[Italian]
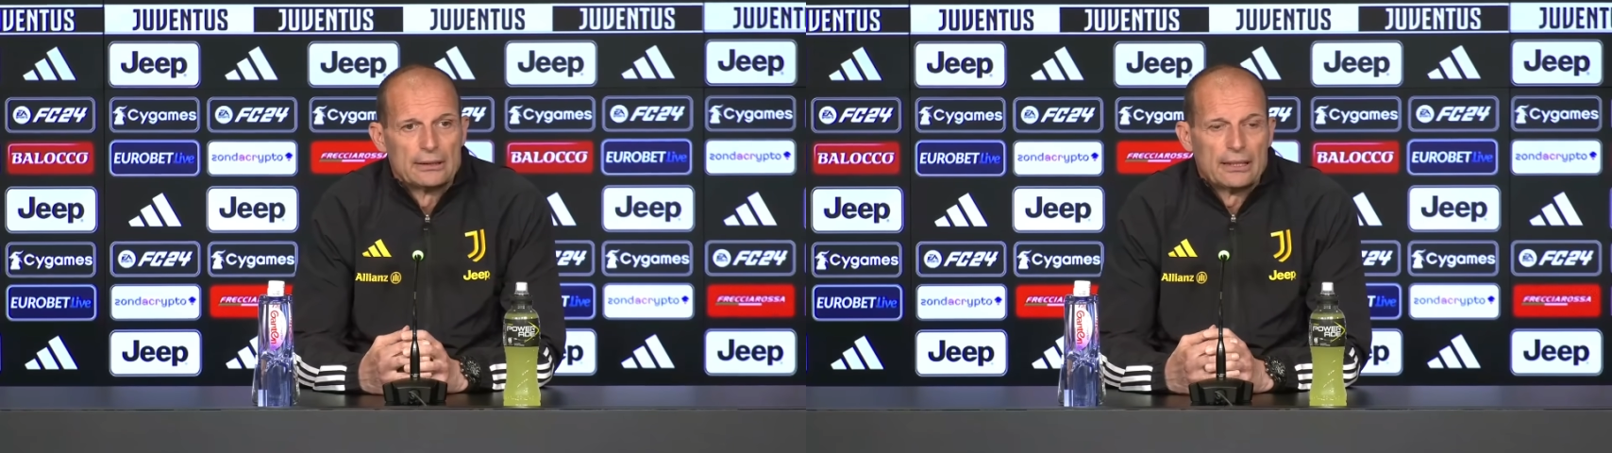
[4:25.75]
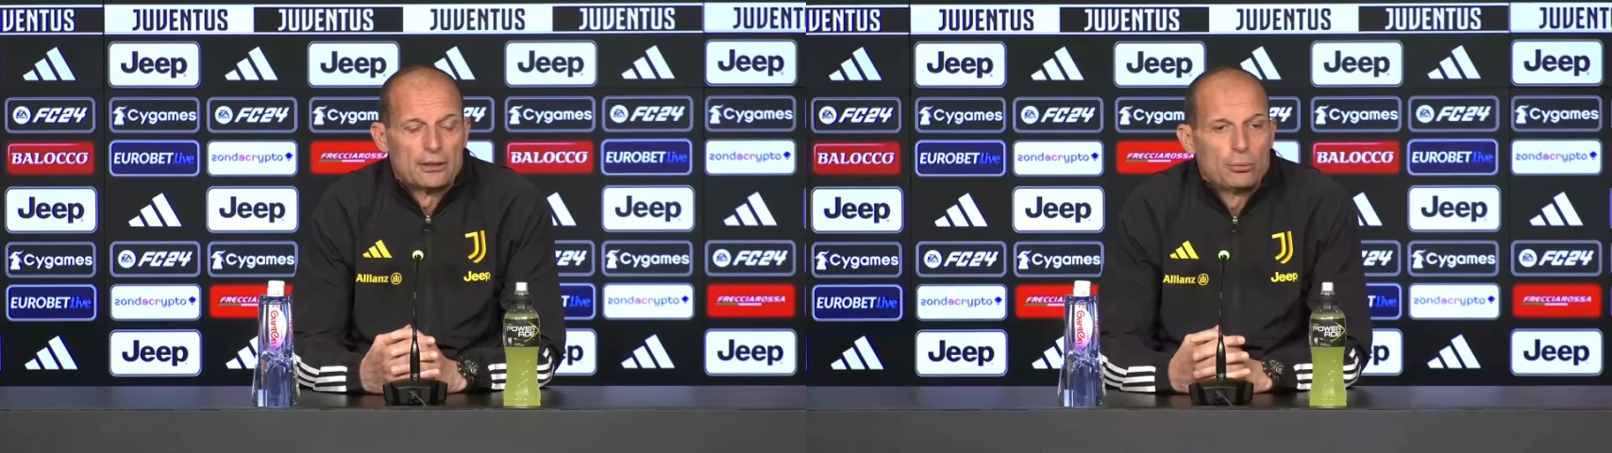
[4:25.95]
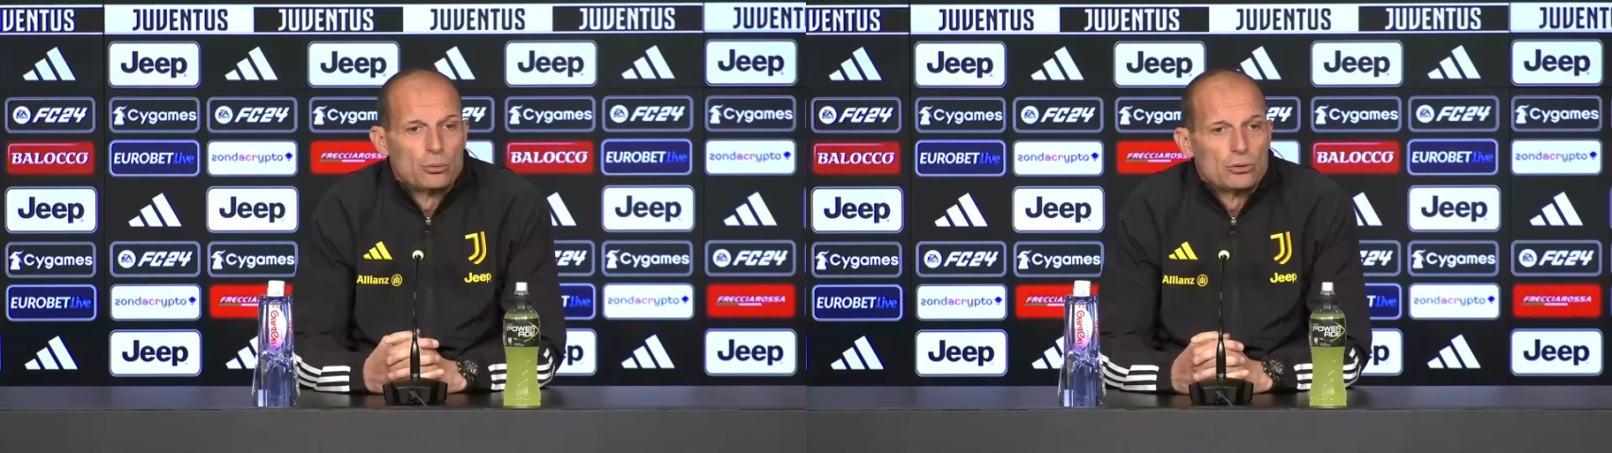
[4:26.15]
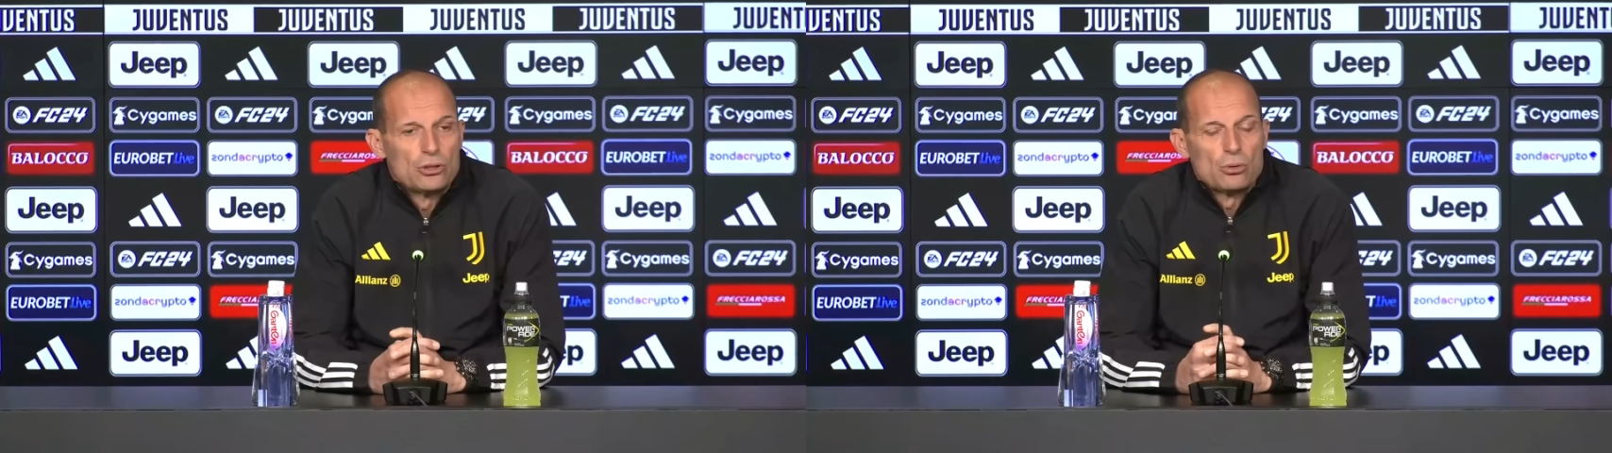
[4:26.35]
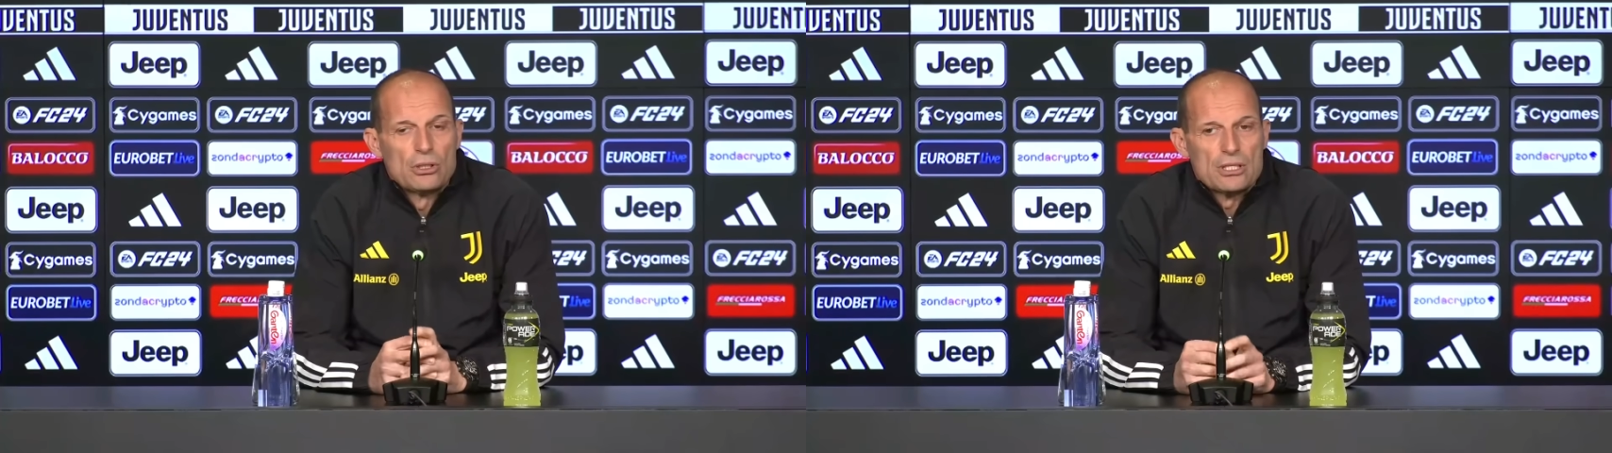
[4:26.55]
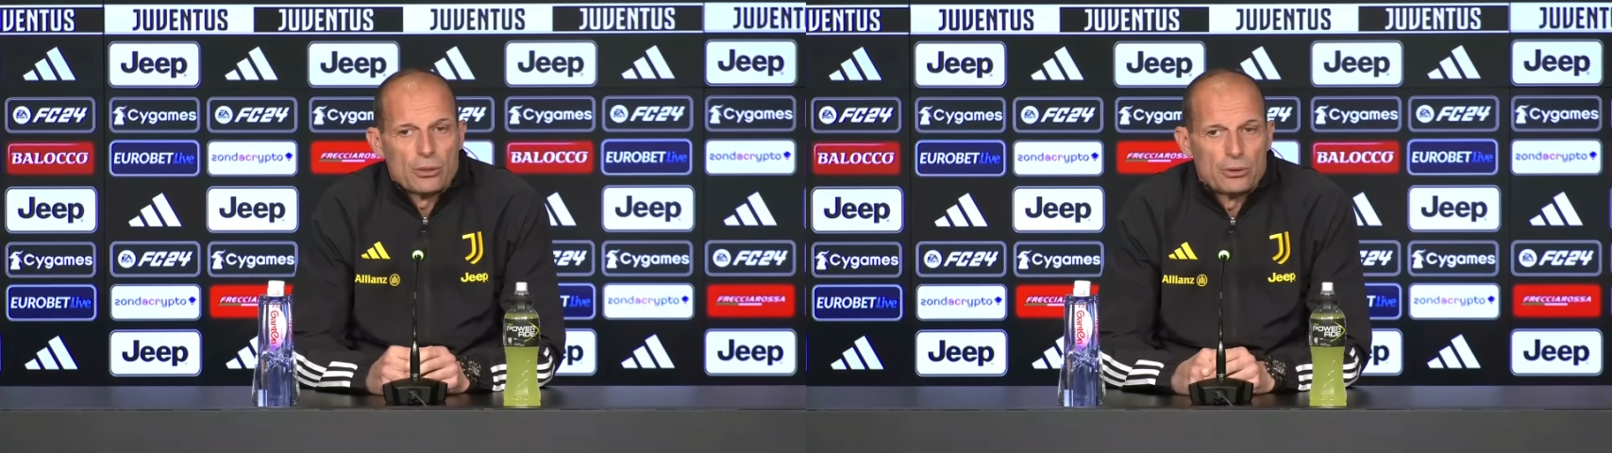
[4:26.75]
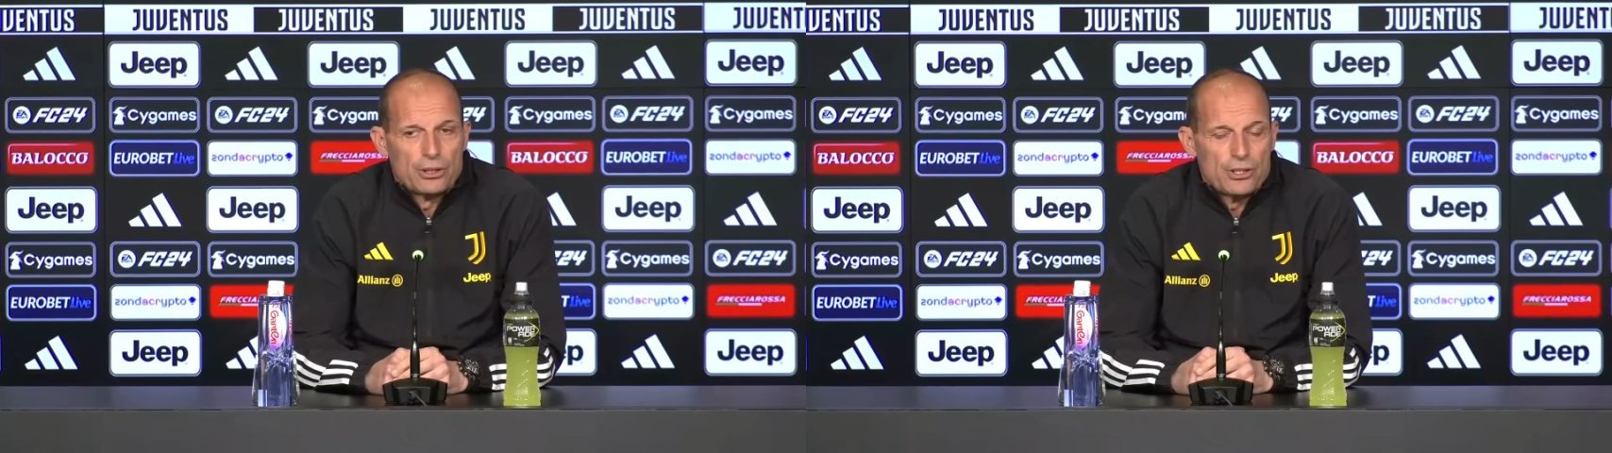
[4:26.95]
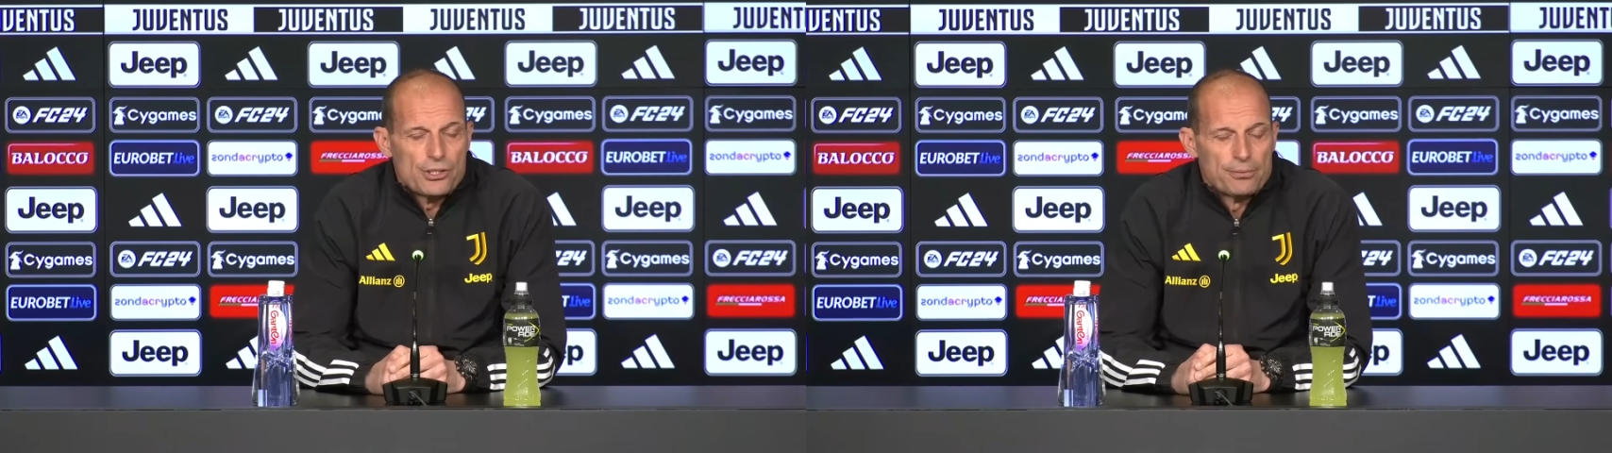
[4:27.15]
tanti punti sulle
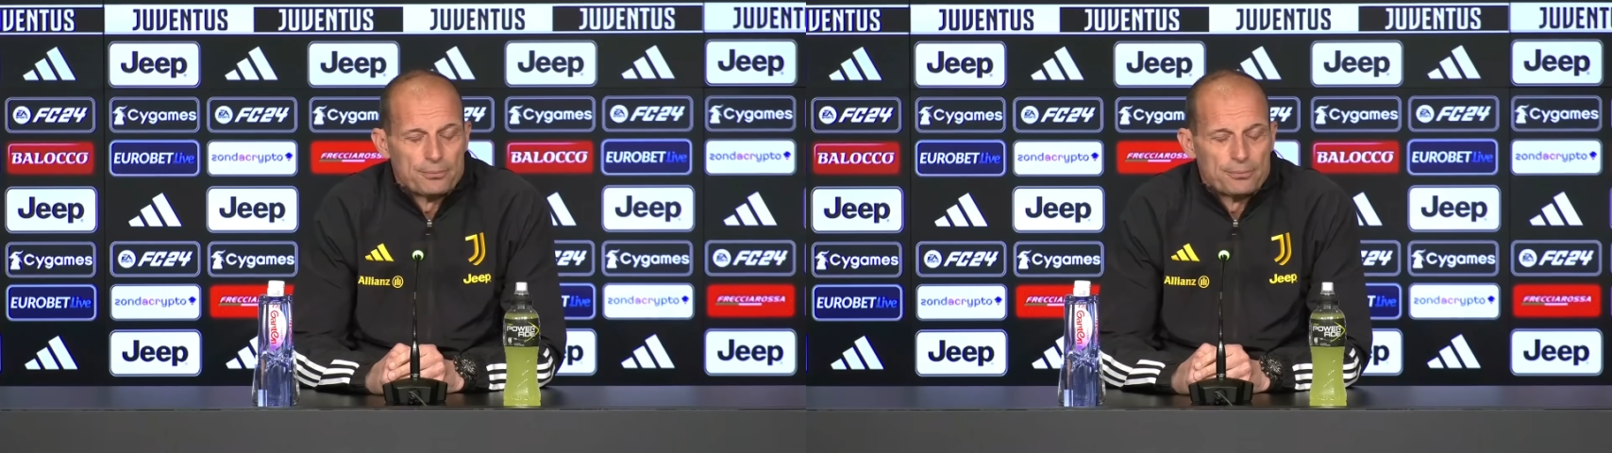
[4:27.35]
inseguitrici.